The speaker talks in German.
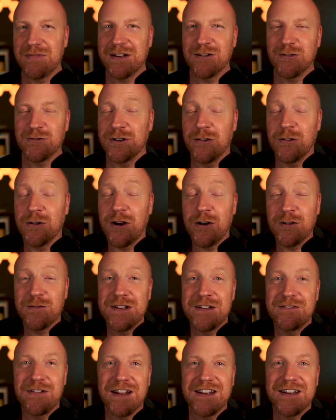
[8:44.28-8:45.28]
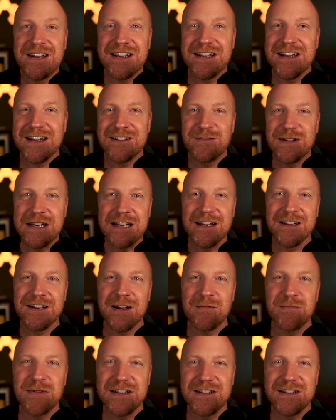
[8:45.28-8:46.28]
oder, oder auch wie waren die Entwickler
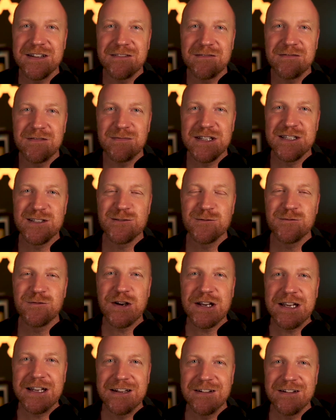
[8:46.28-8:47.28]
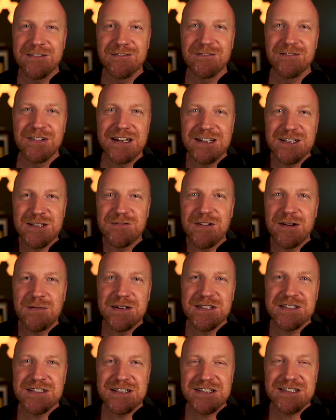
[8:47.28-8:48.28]
damit mit zufrieden, wenn da jetzt auf
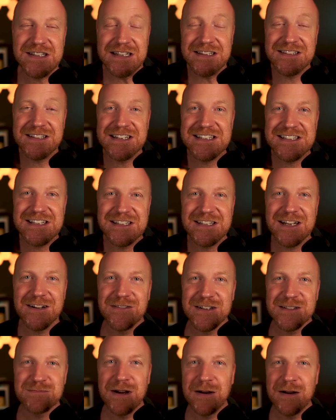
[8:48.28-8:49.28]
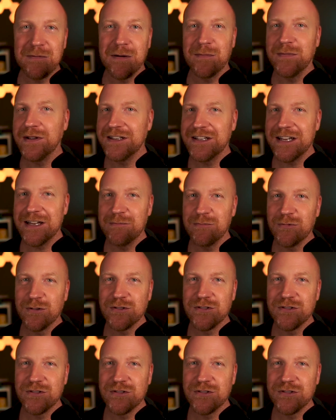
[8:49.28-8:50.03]
einmal ist der Tester da, was machen wir mit dem?